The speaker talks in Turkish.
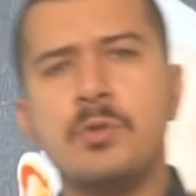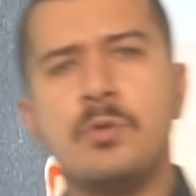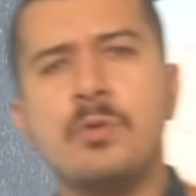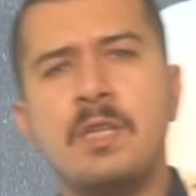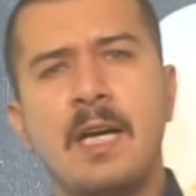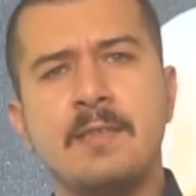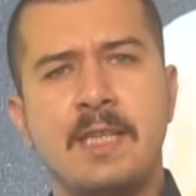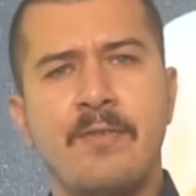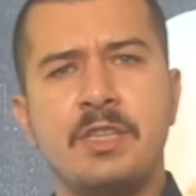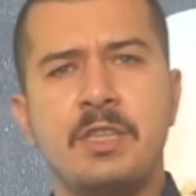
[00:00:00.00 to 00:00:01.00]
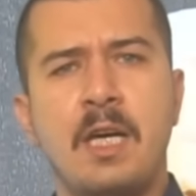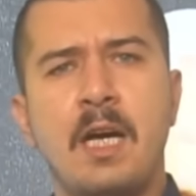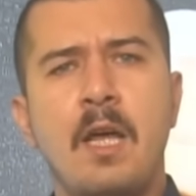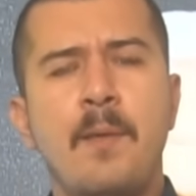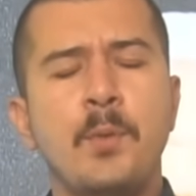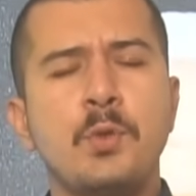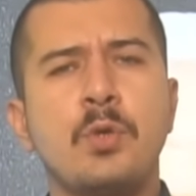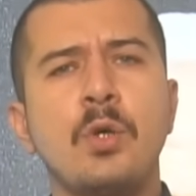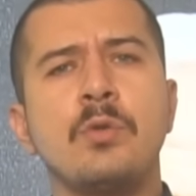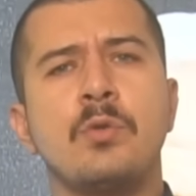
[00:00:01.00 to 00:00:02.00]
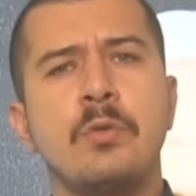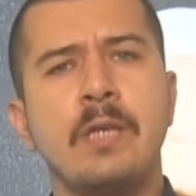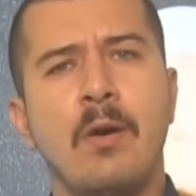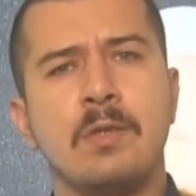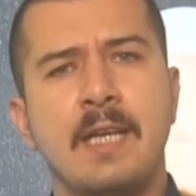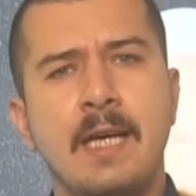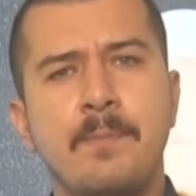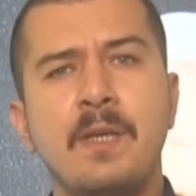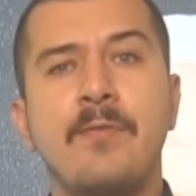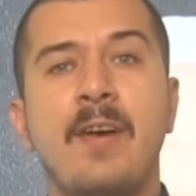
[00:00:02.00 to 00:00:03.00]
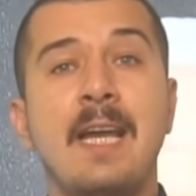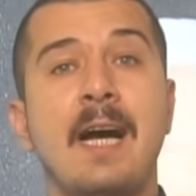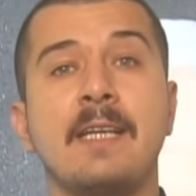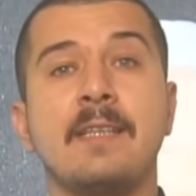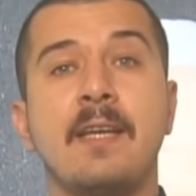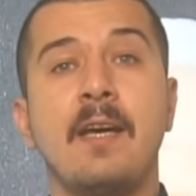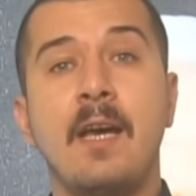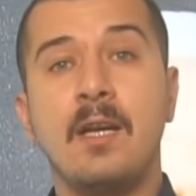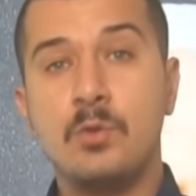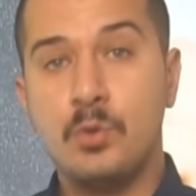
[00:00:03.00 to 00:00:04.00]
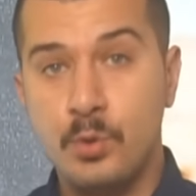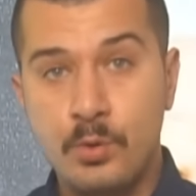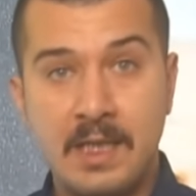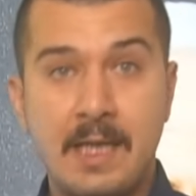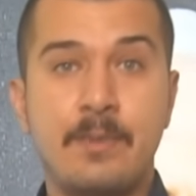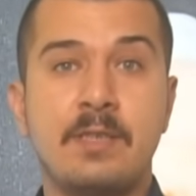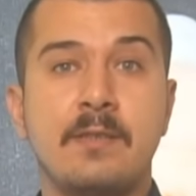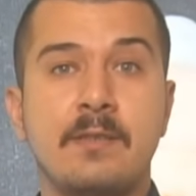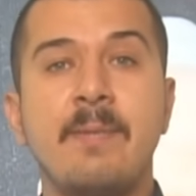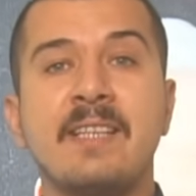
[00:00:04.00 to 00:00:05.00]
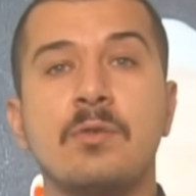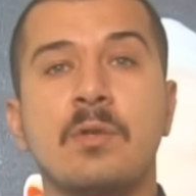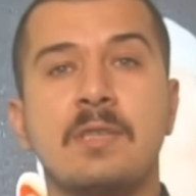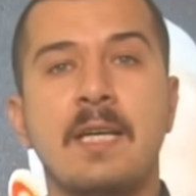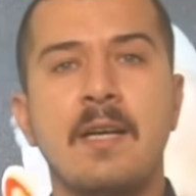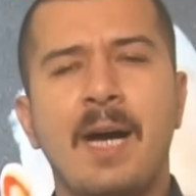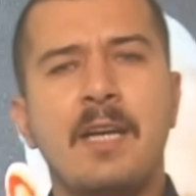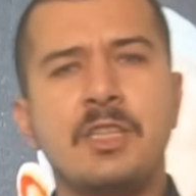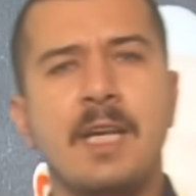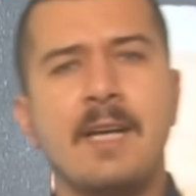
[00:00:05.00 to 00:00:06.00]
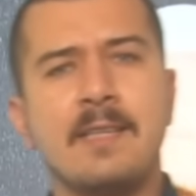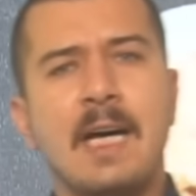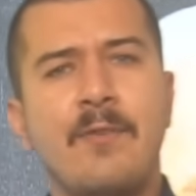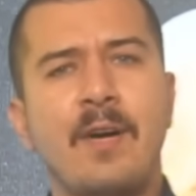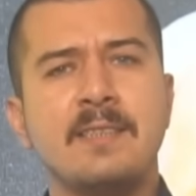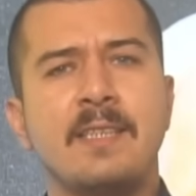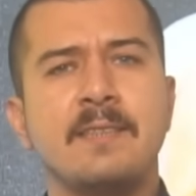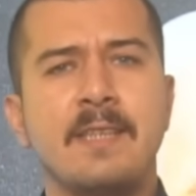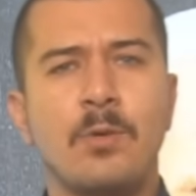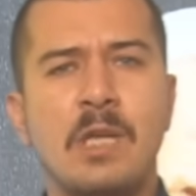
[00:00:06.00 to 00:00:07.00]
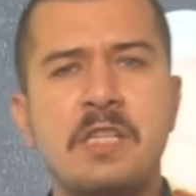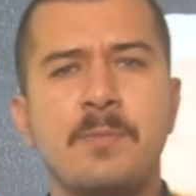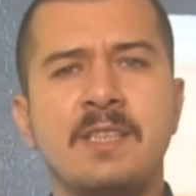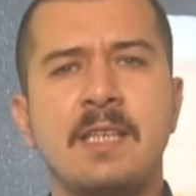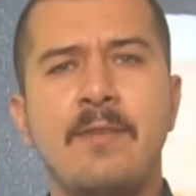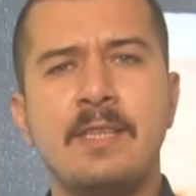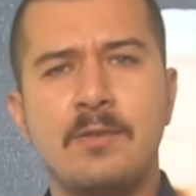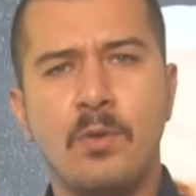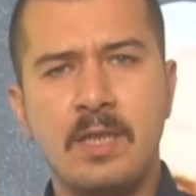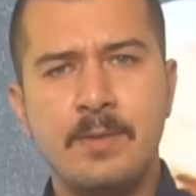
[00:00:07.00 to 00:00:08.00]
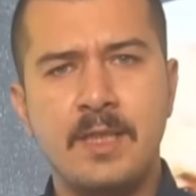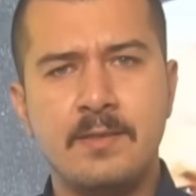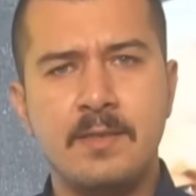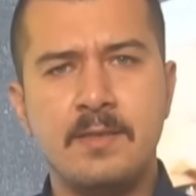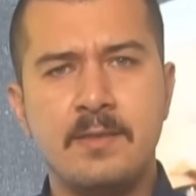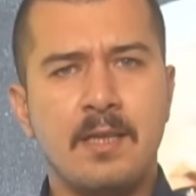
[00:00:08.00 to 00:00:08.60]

Dünya Savaşı'na bütün dünya olarak bir felakete sürüklenebiliriz. Kıymetli dostlar paylaşarak daha fazla insana ulaşmasına vesile olabilirsiniz.